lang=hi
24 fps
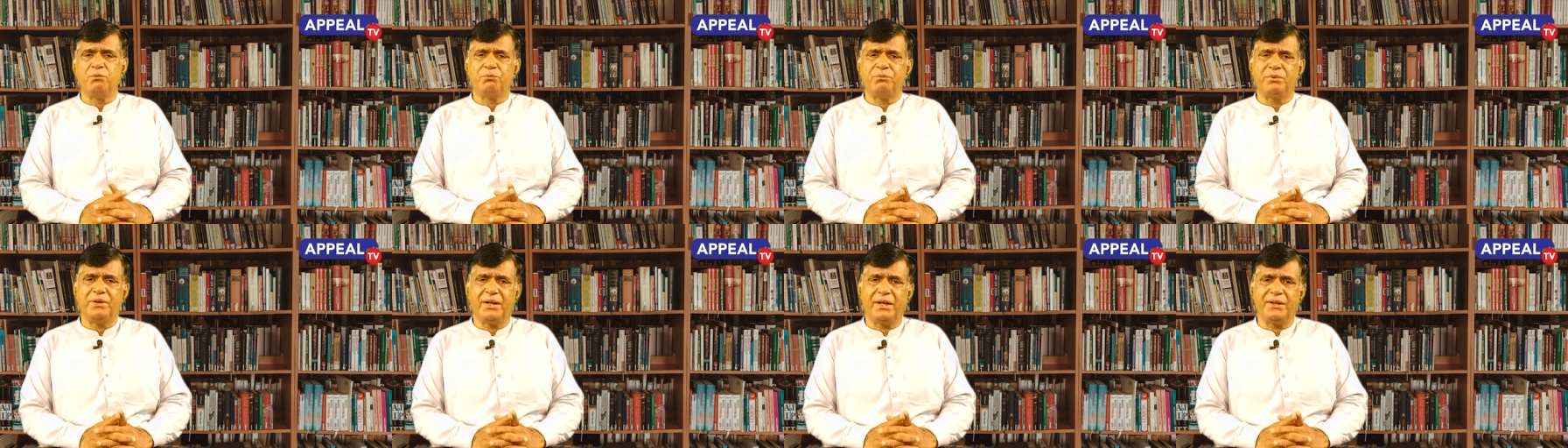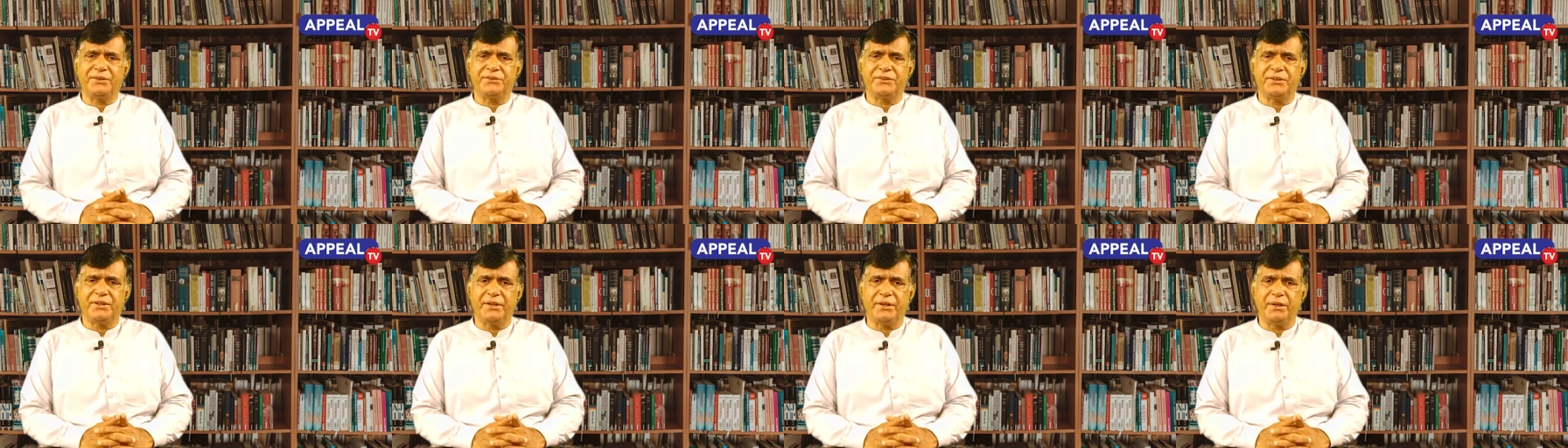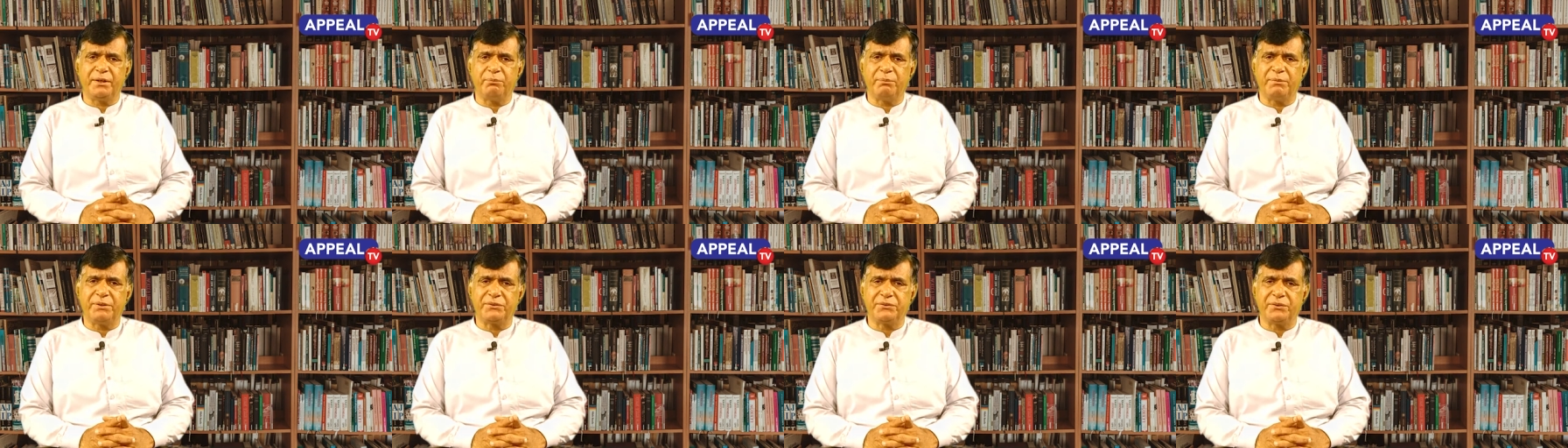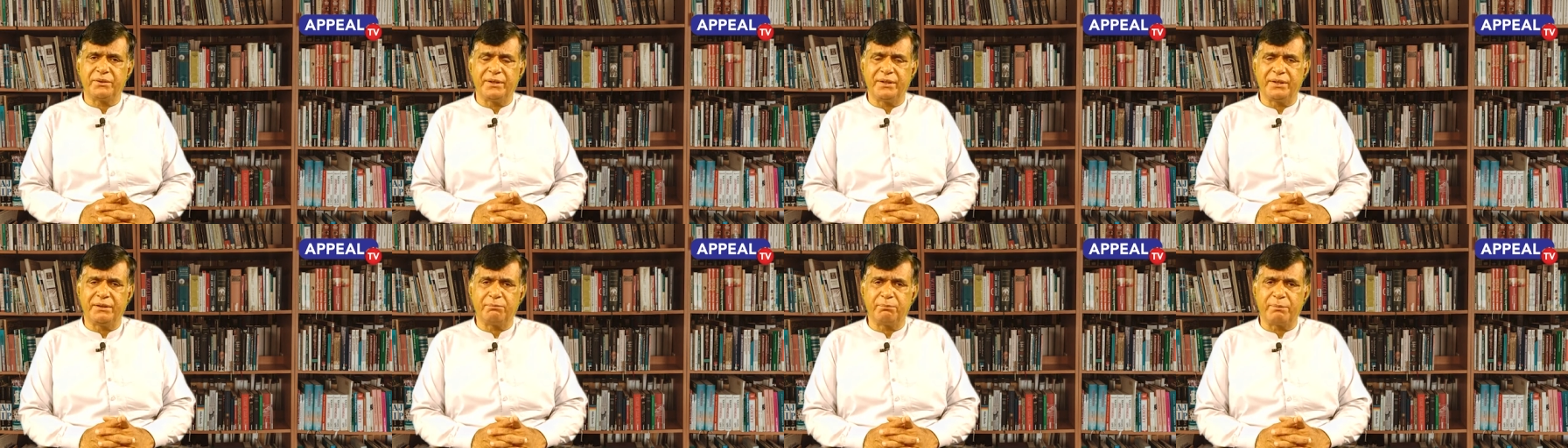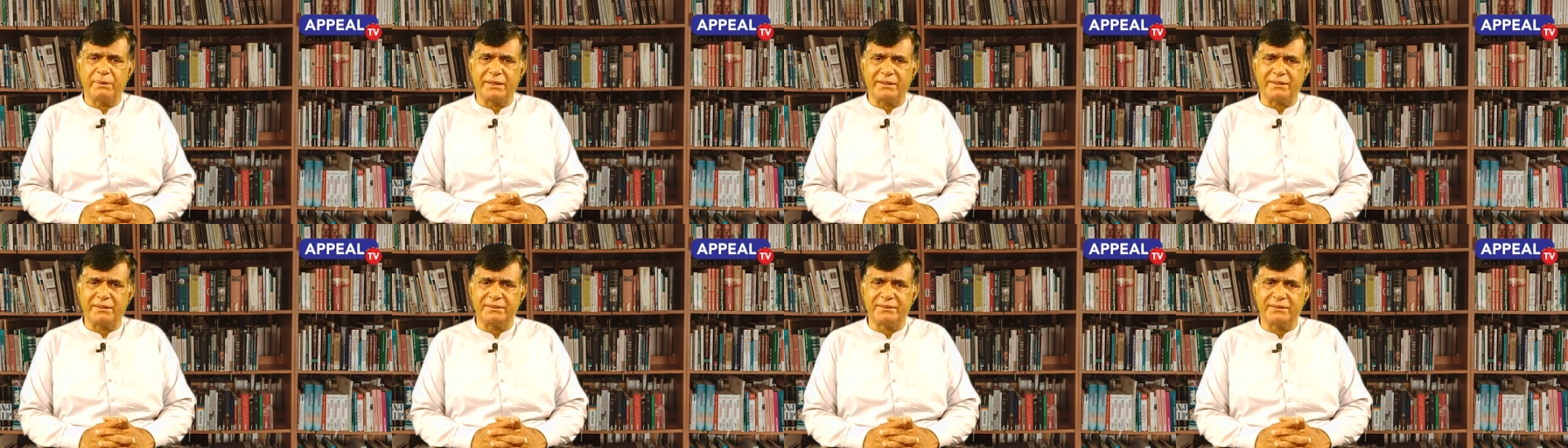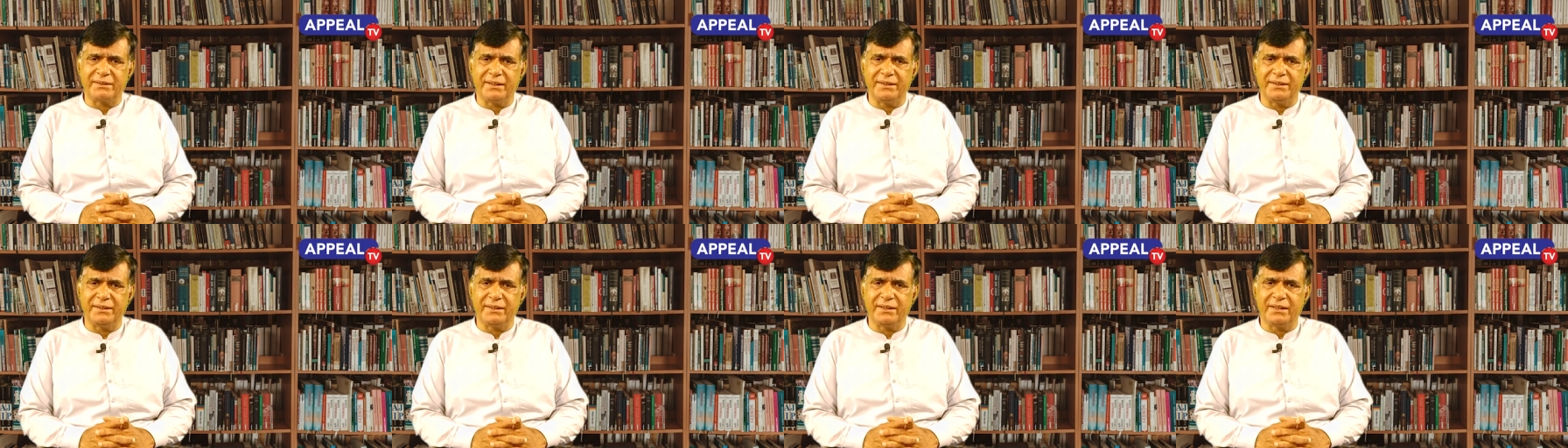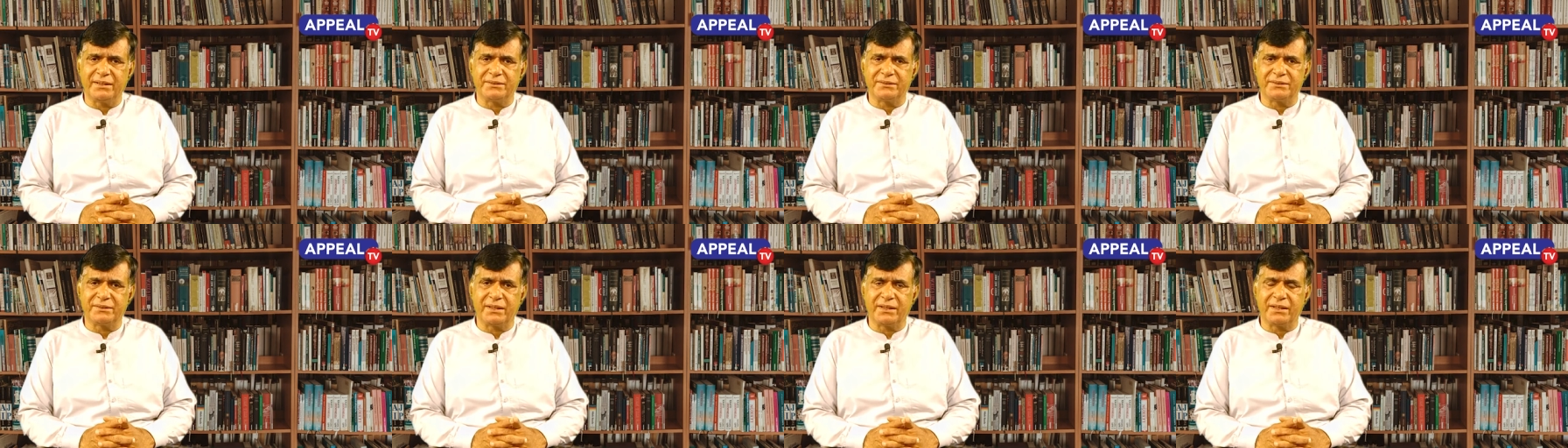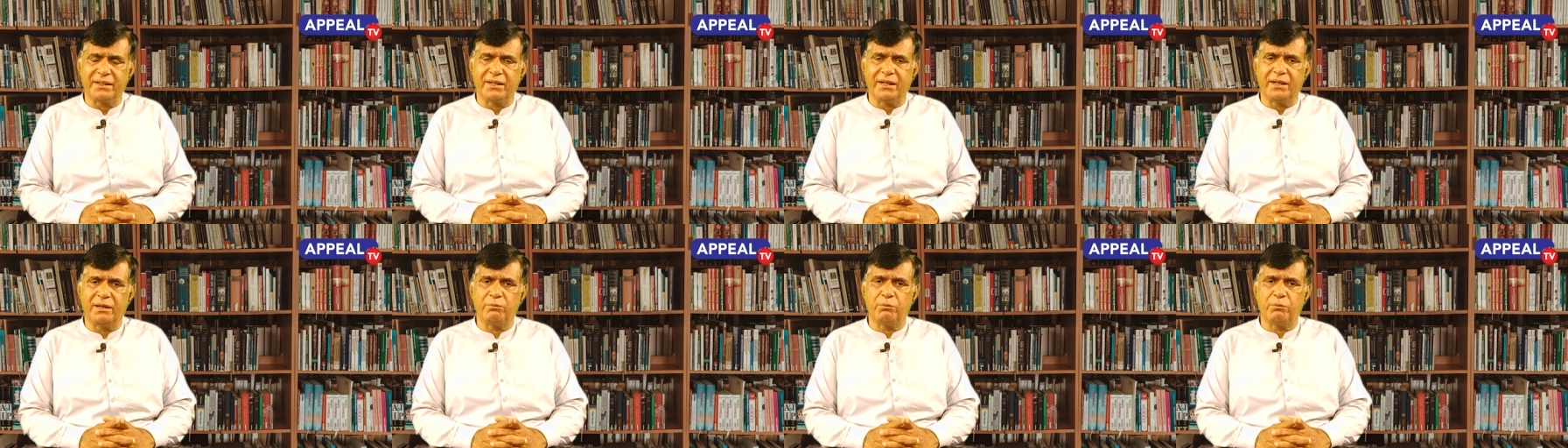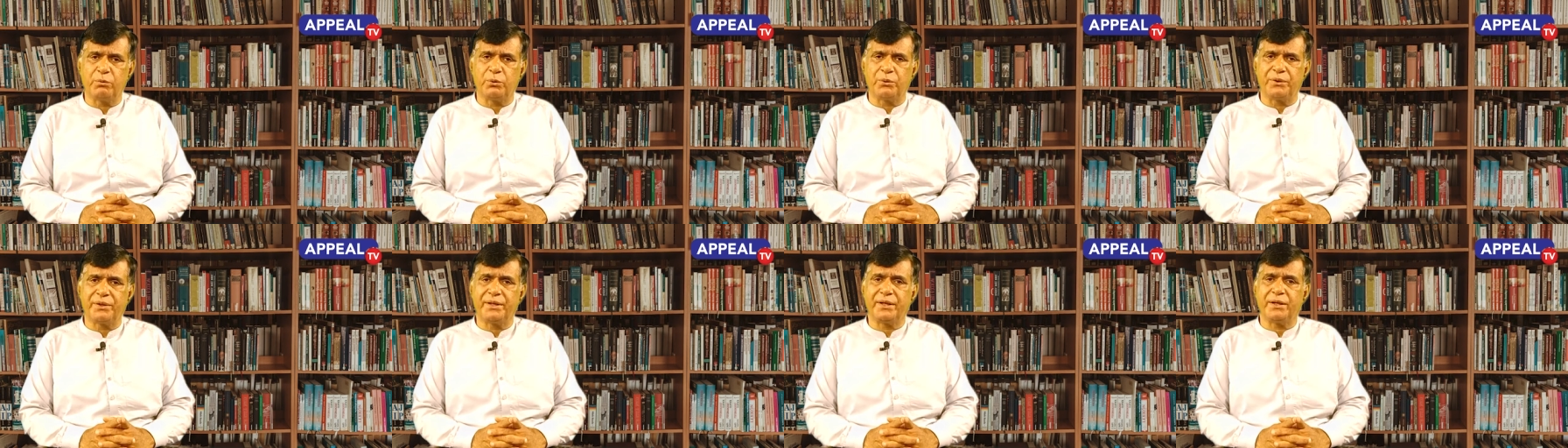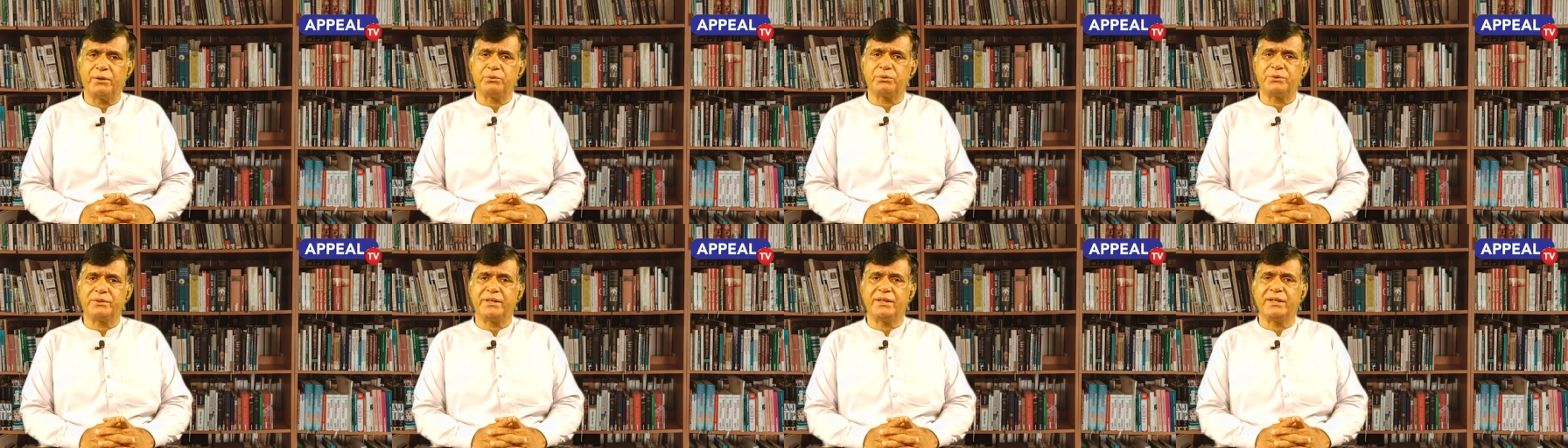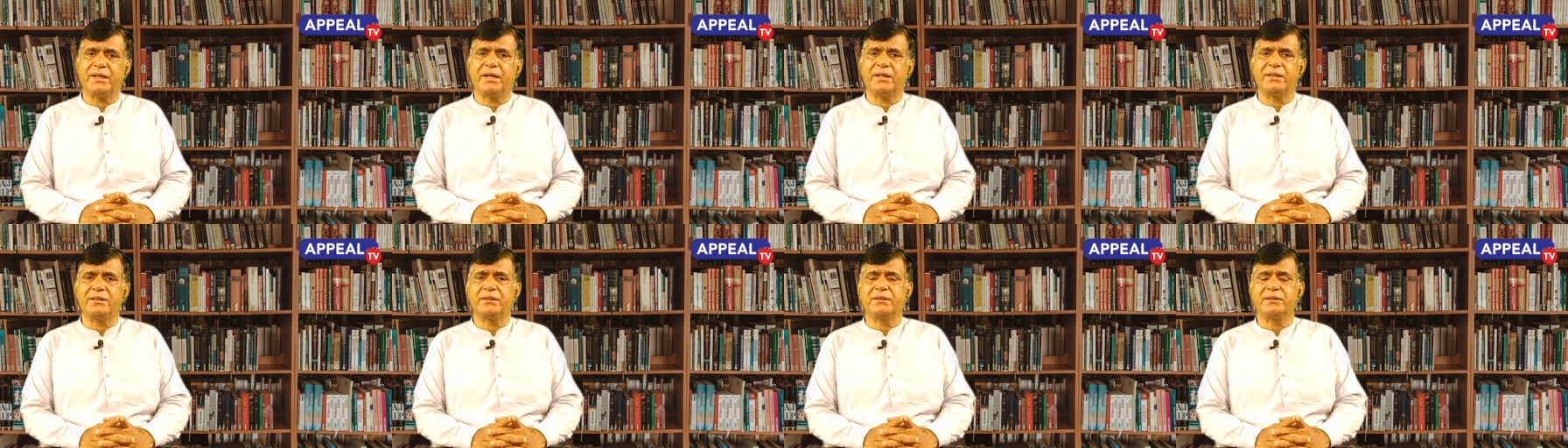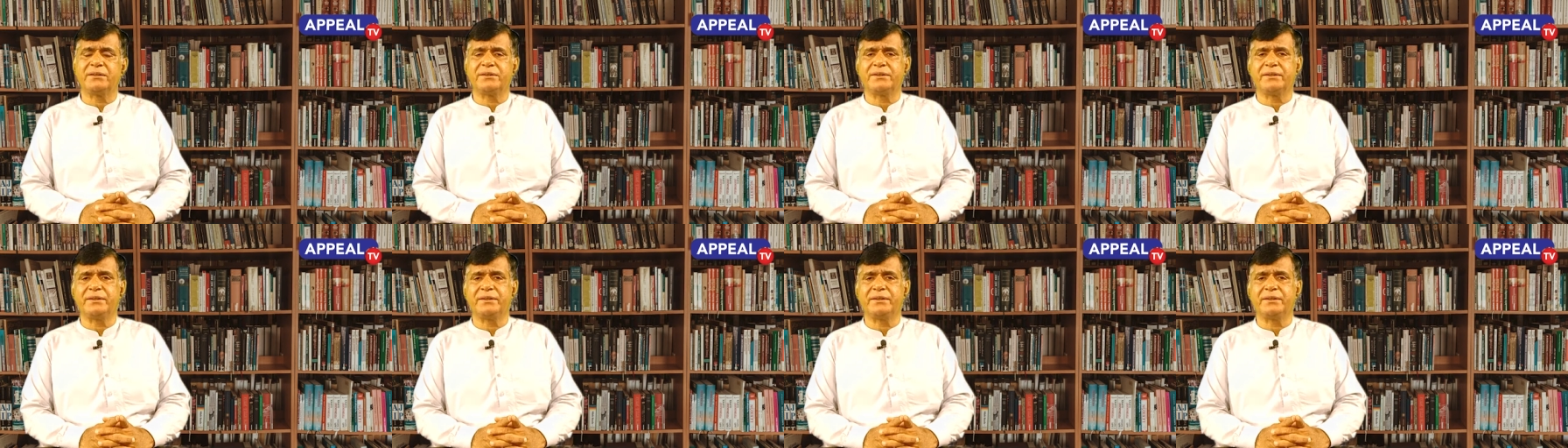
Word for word: फ़िलहाल शहर में एक पाकिस्तानी का सर कलम हो गया उसके हाथ